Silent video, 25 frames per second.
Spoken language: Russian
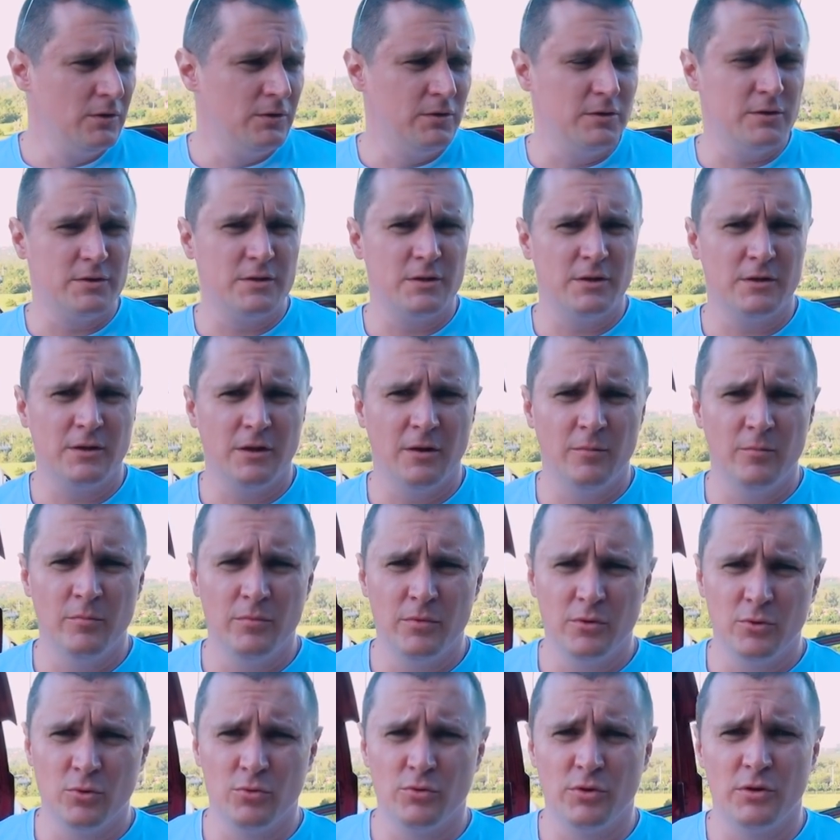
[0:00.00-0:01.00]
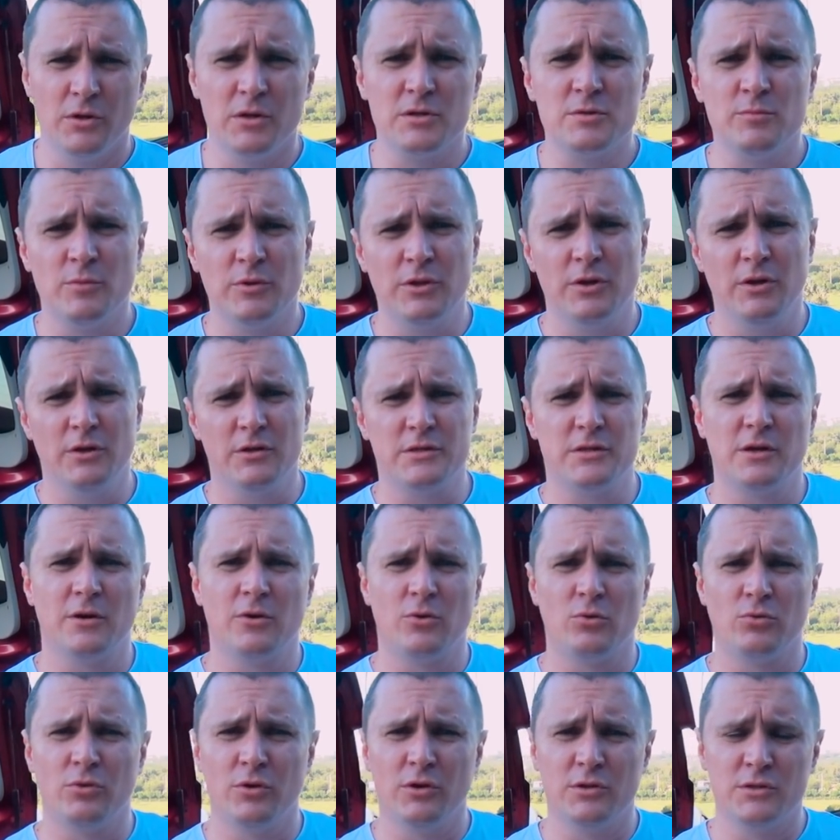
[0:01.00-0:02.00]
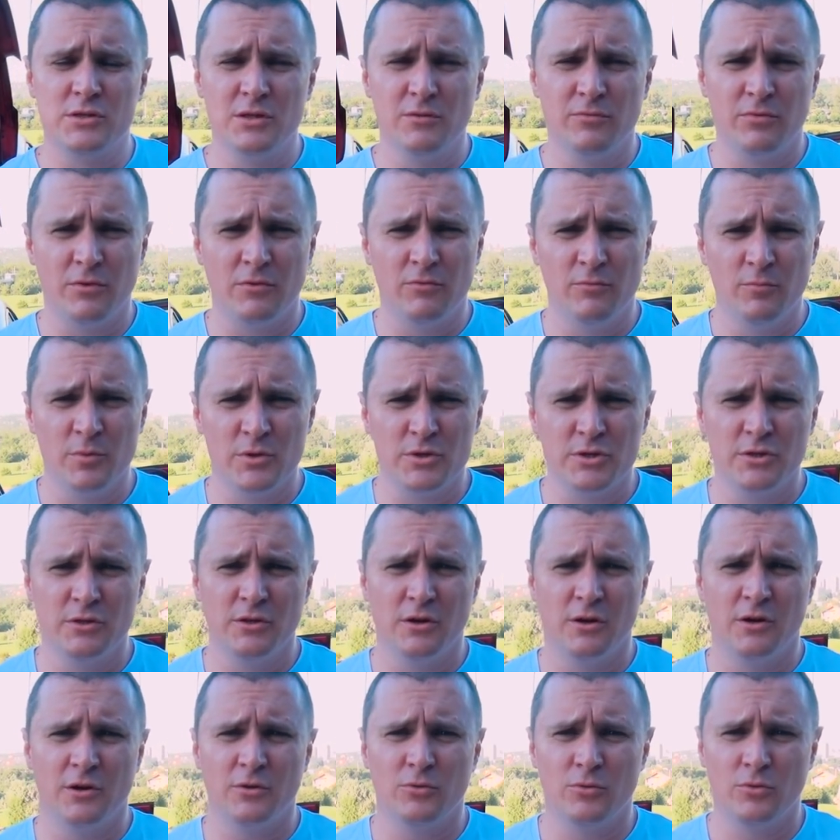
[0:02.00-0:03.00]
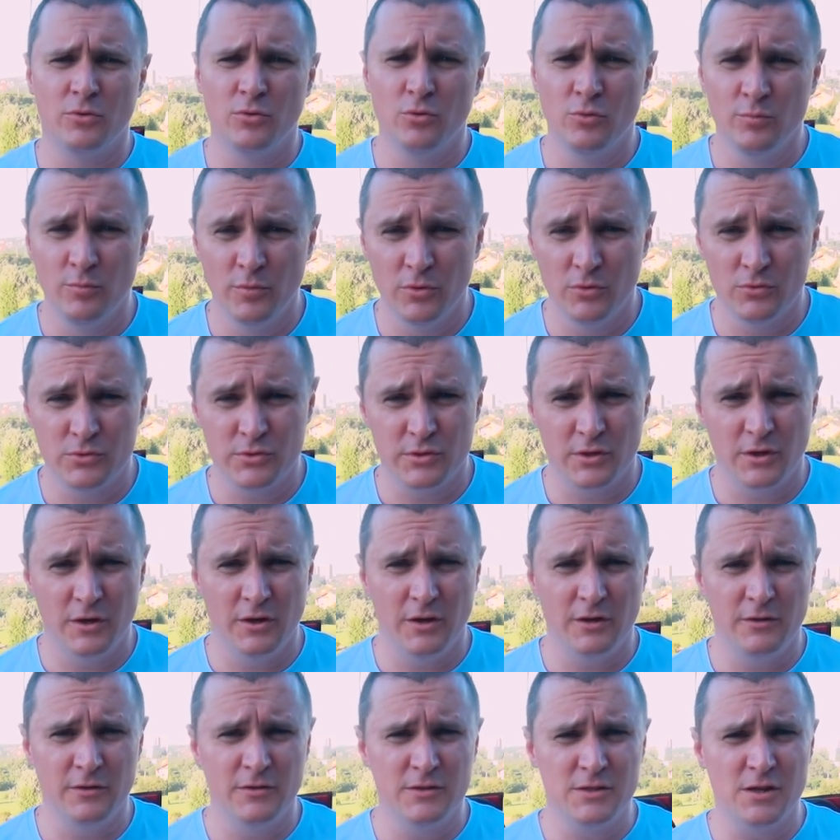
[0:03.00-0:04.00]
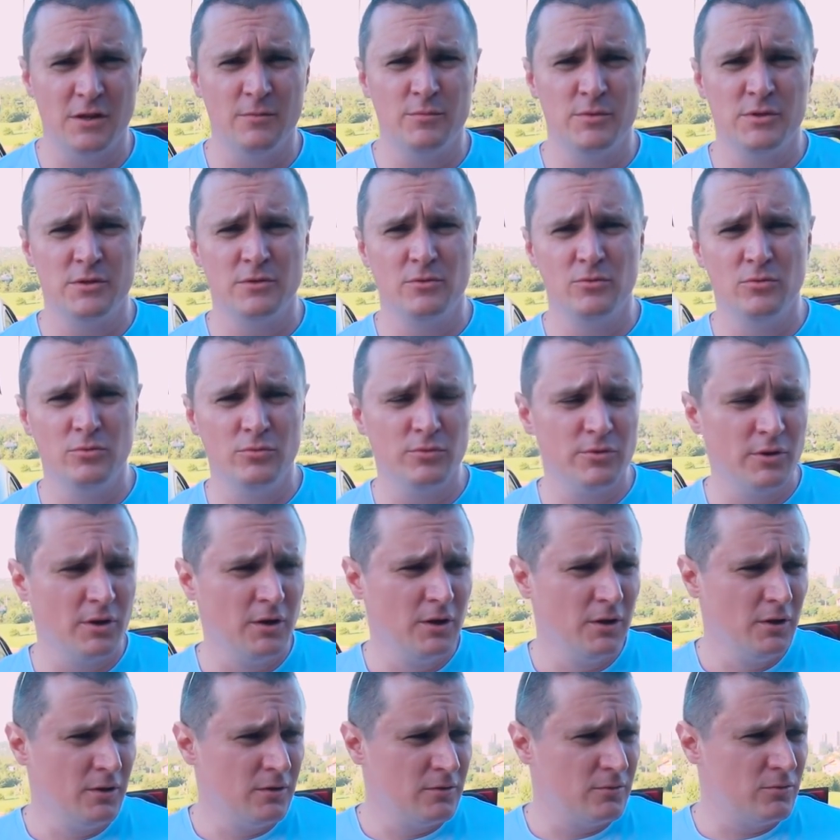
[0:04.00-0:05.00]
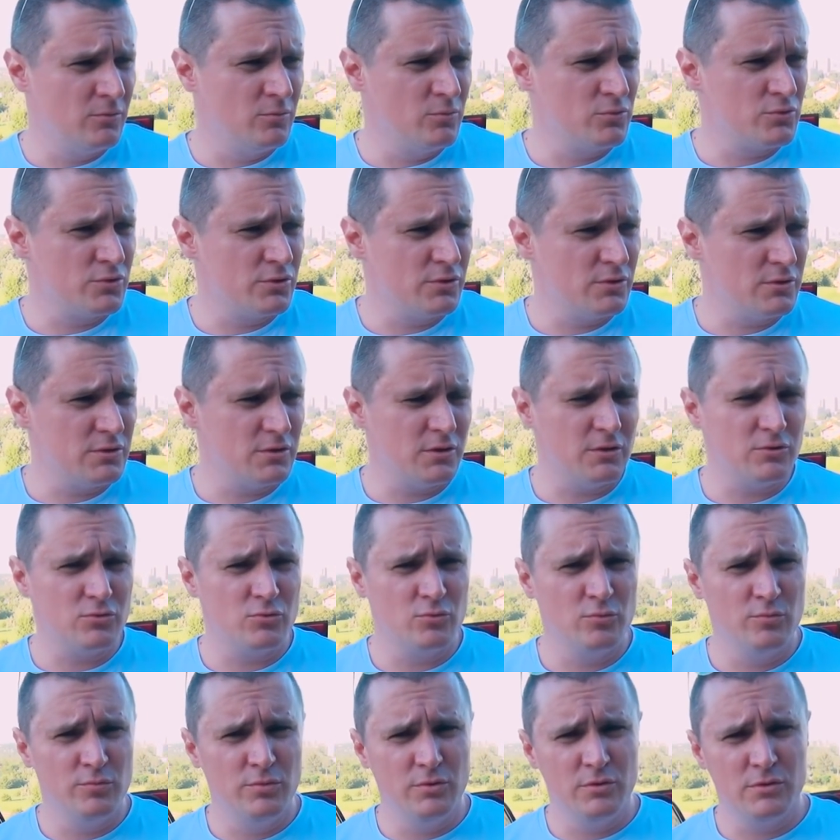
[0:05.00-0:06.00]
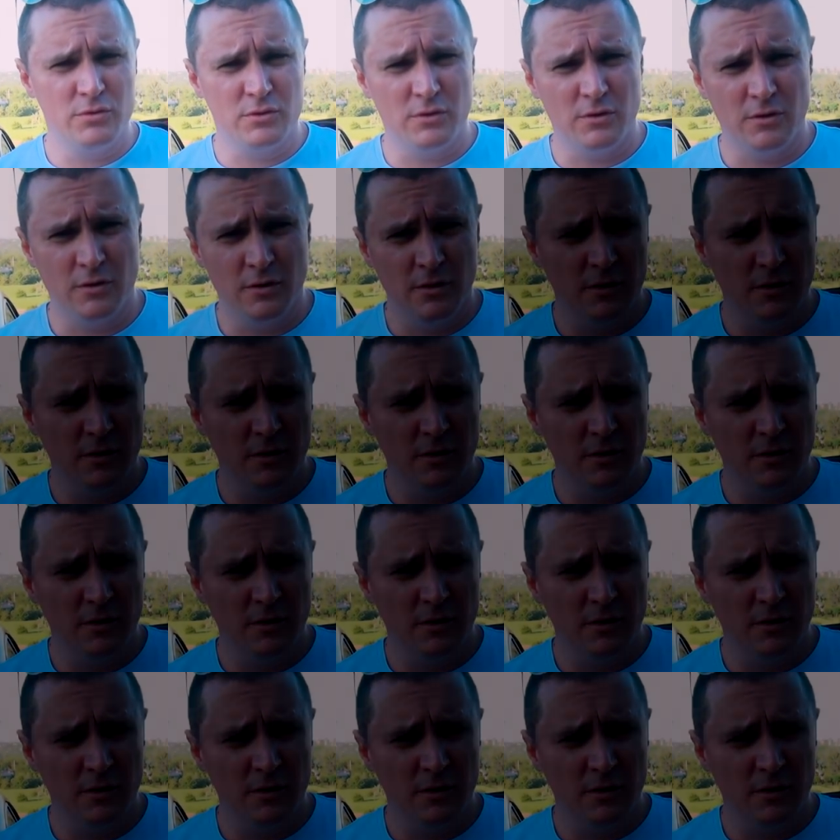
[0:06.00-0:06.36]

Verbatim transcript: если там кто-то насмотрелся крутых цифр в машинах, которые умеют стрелять 7 секунд, то можете сразу убиться.